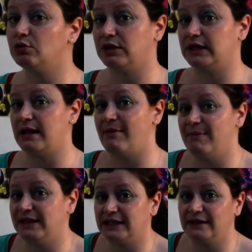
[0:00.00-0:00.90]
noi tendiamo a
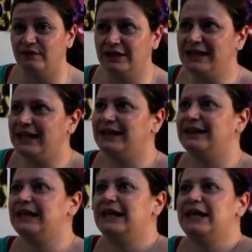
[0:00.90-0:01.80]
mettere in
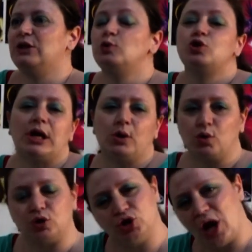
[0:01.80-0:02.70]
benedette e non ci
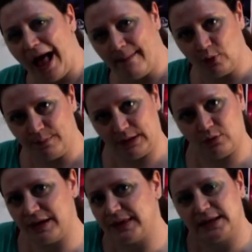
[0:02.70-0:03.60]
accorgiamo per
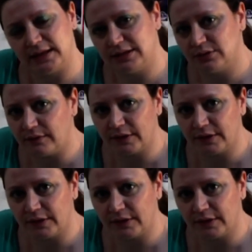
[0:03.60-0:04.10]
quanta attenzione